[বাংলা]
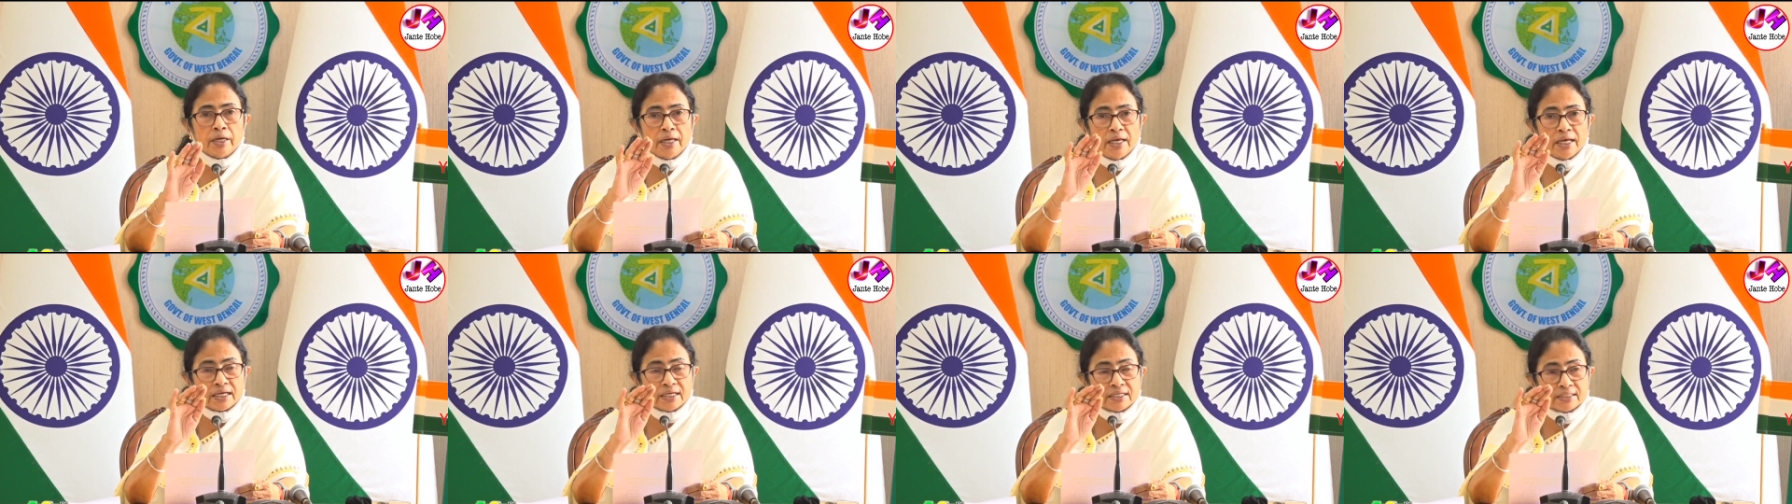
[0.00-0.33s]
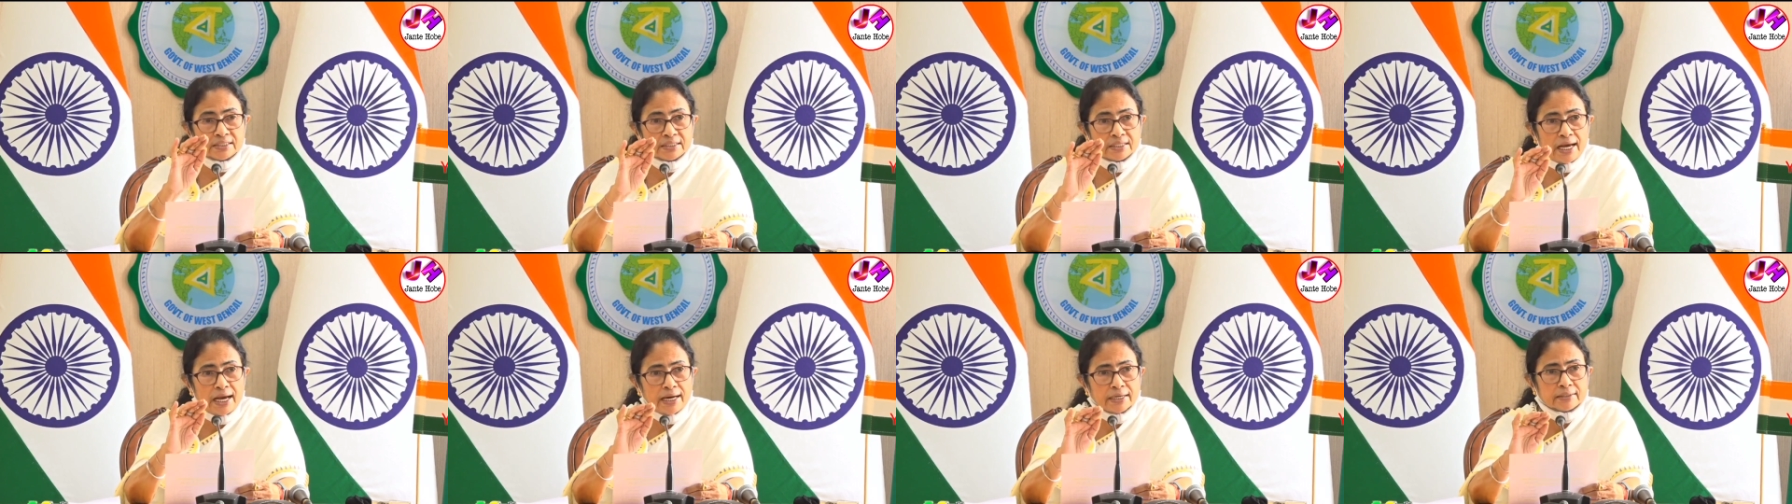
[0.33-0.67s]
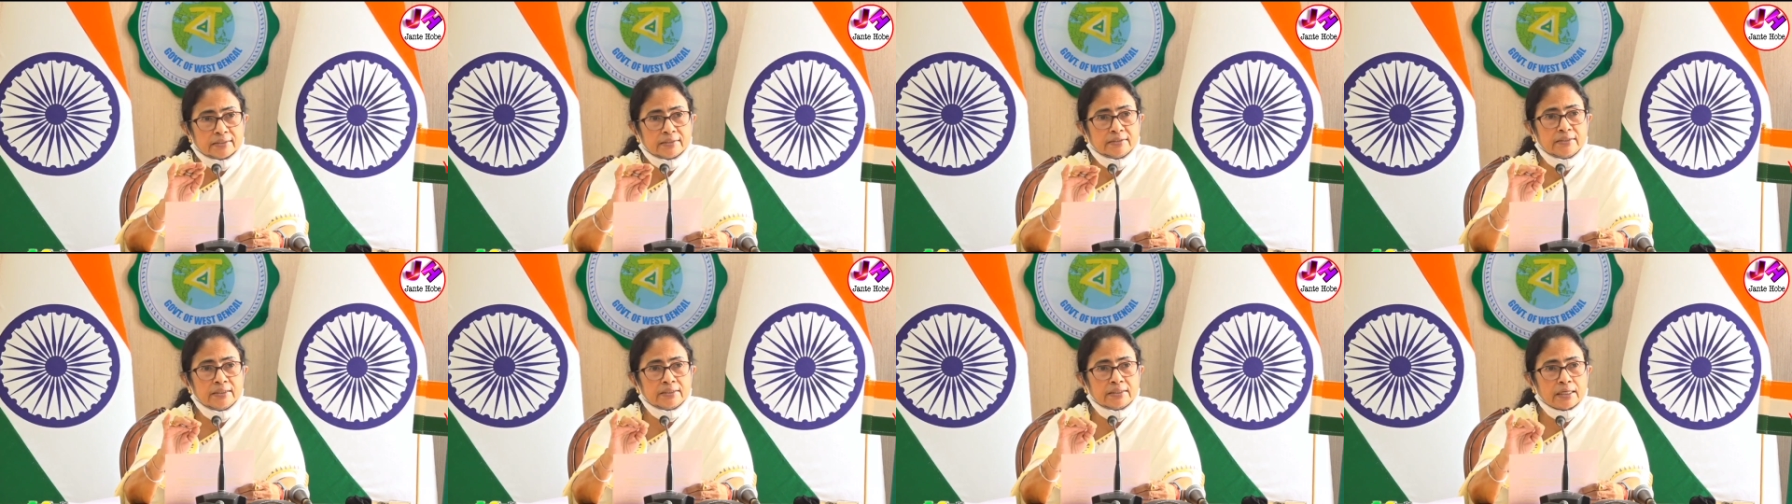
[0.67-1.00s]
এক্স্যাক্ট
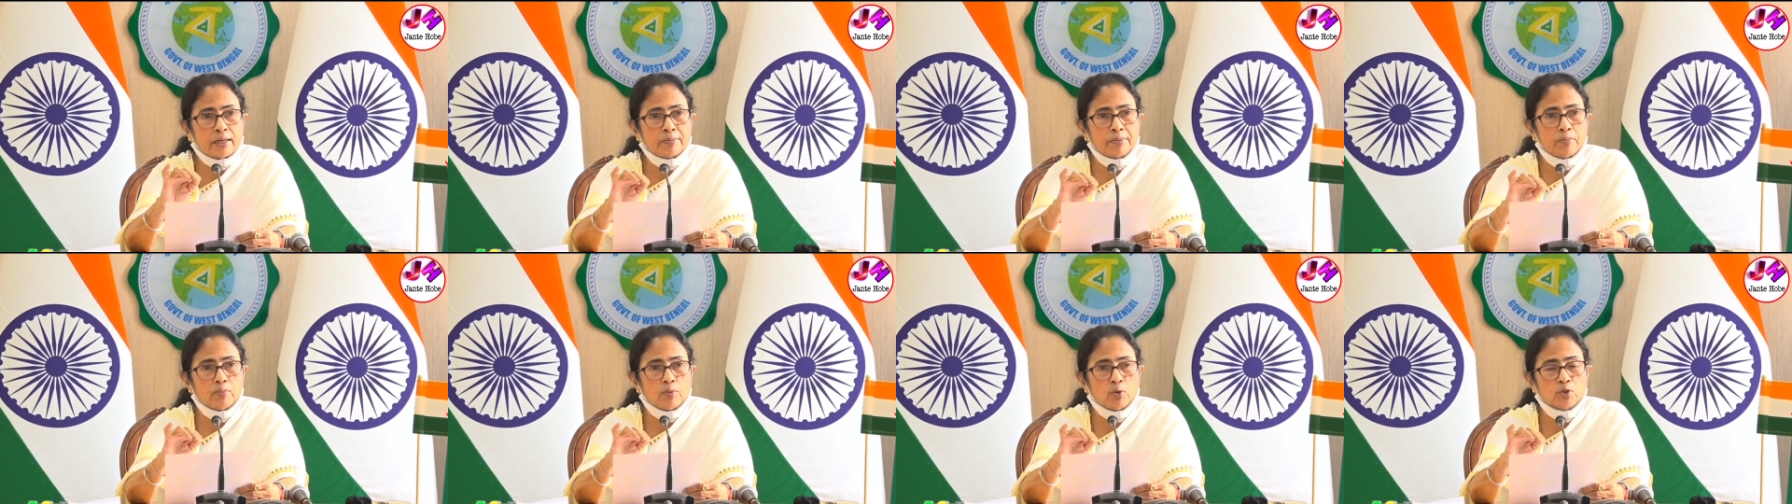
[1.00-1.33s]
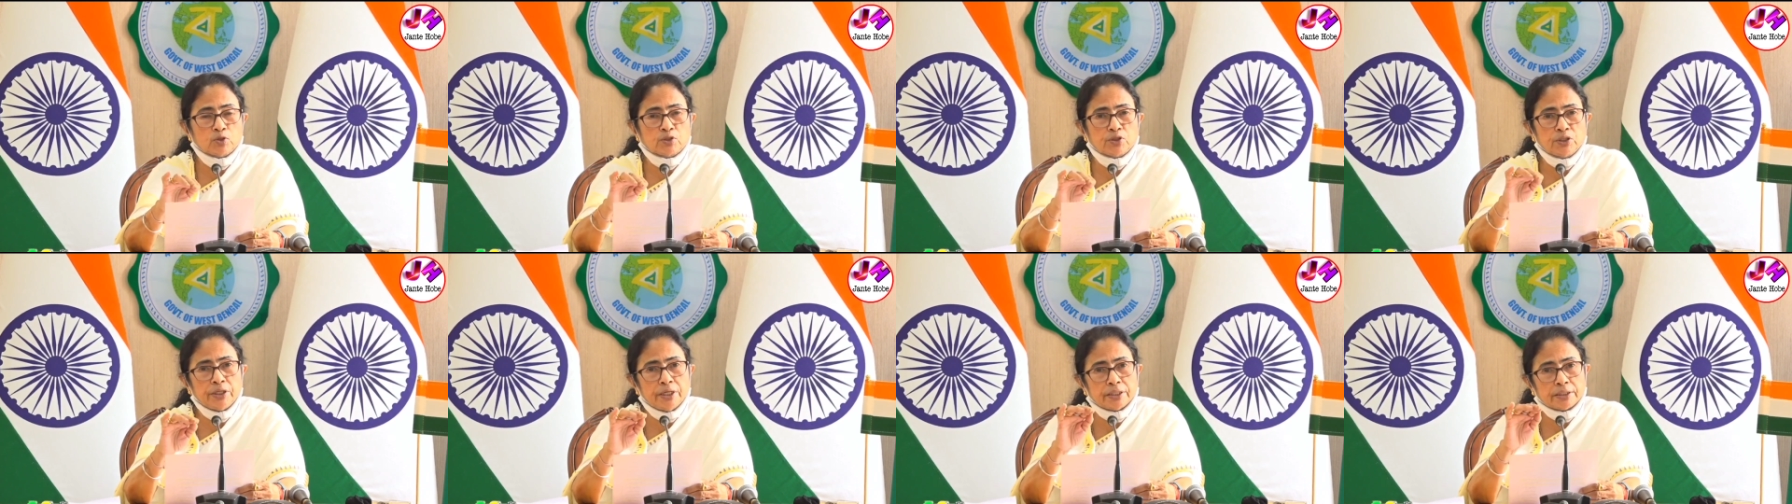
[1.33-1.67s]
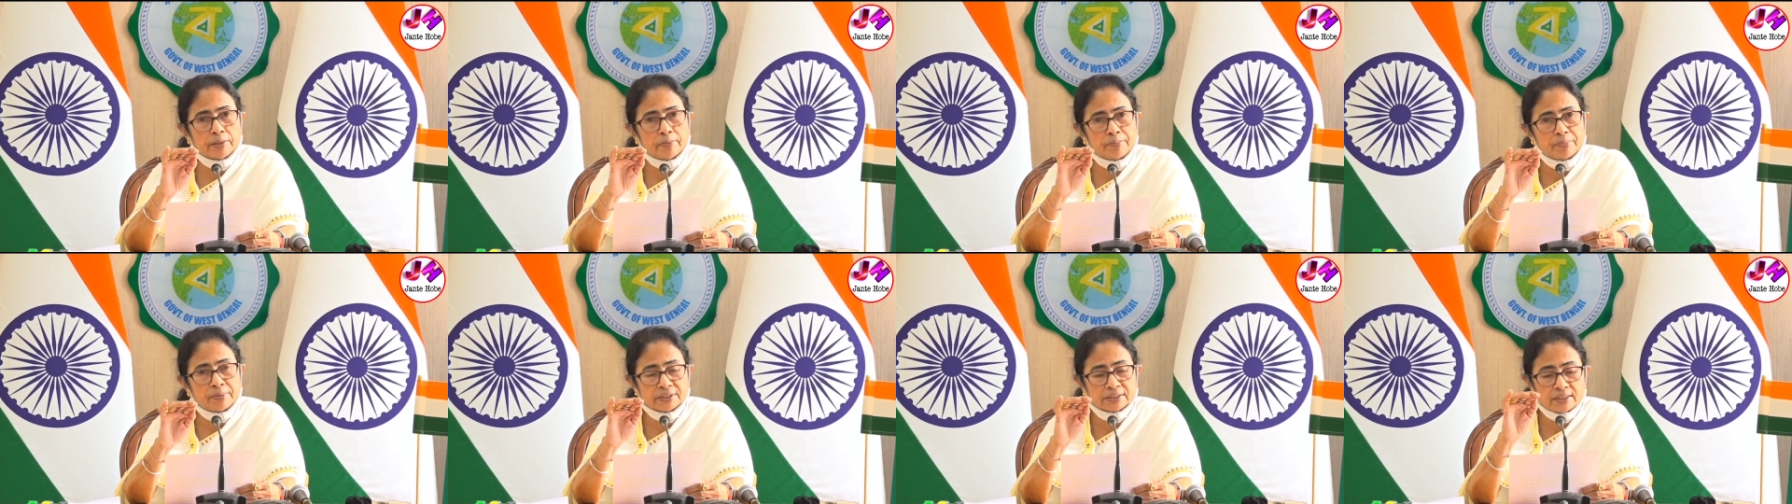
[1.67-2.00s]
যেটা আমি বলছি এটা
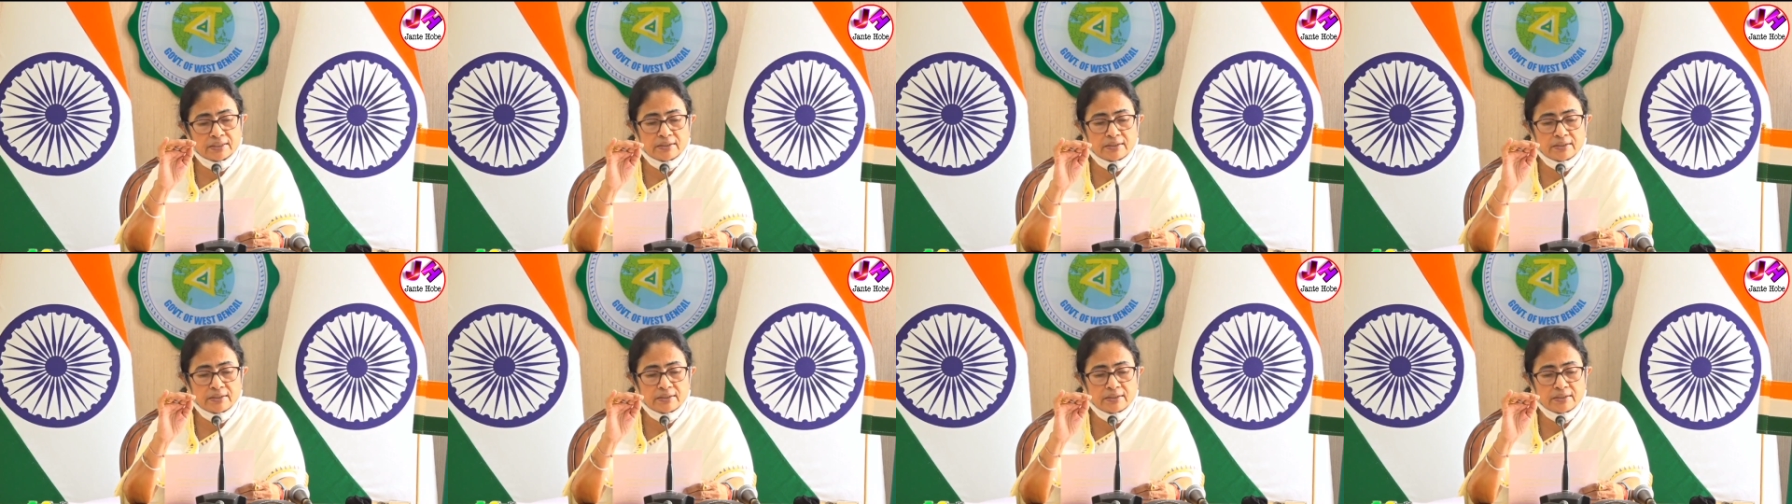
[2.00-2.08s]
প্রেসকে